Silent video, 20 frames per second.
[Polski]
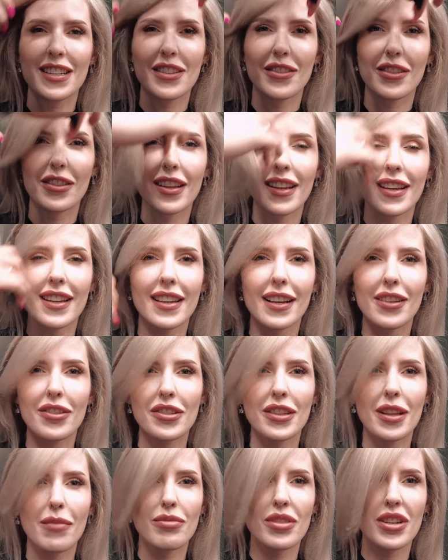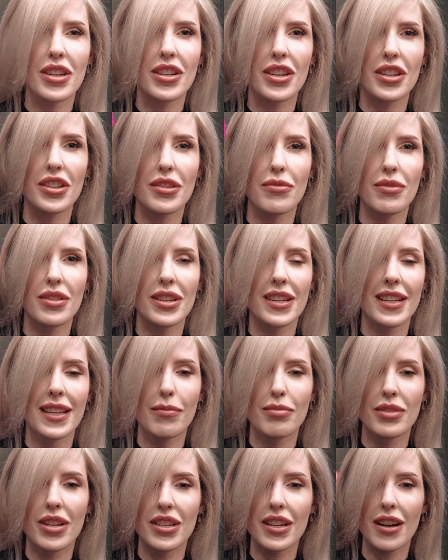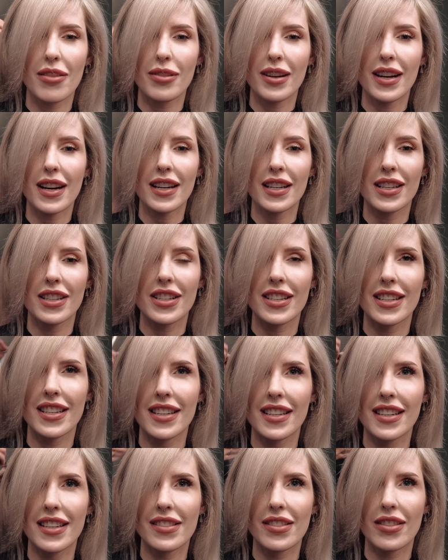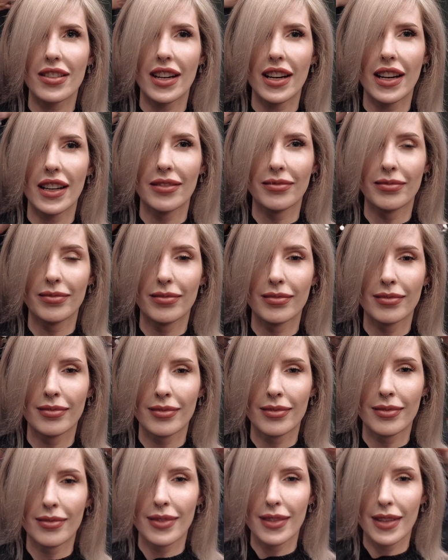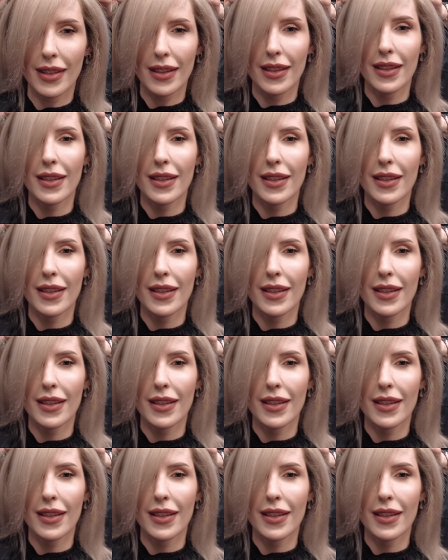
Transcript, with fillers: Czy one jakoś tam przerzedziły się na przedziałkach, czy nie, jest ok? Nie, wszystko ok.